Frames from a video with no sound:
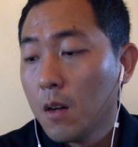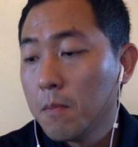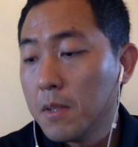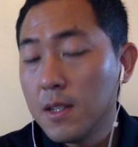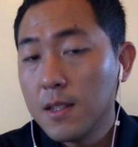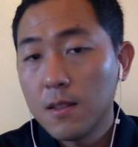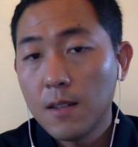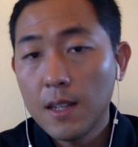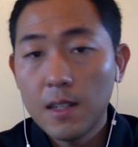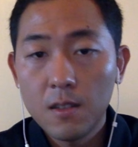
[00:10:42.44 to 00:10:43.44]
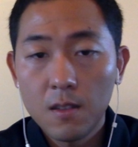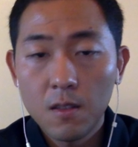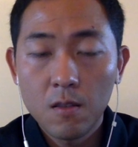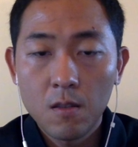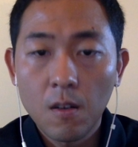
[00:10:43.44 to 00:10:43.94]
비즈니스를 하나를
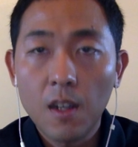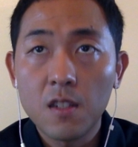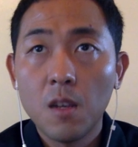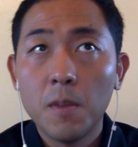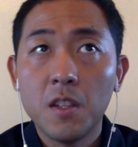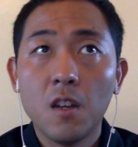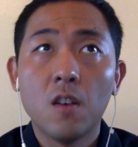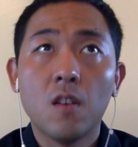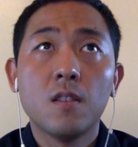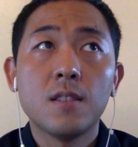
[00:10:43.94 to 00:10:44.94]
들어가시려면요